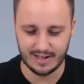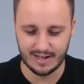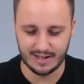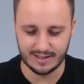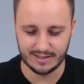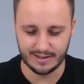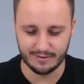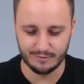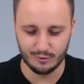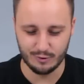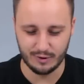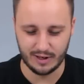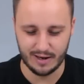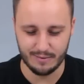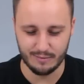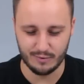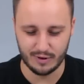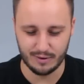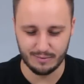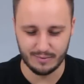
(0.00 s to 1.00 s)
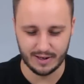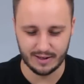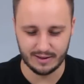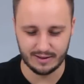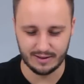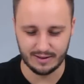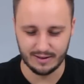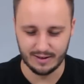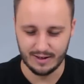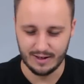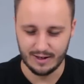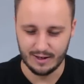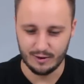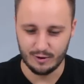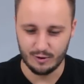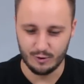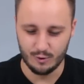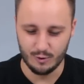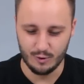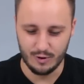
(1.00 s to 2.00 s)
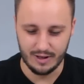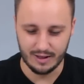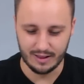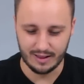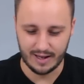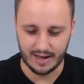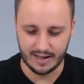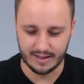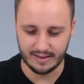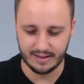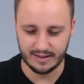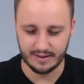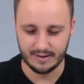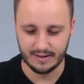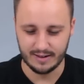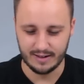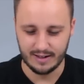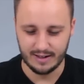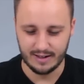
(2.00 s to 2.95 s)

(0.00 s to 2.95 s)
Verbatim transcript: на основную камеру обратно. Ну и ладно.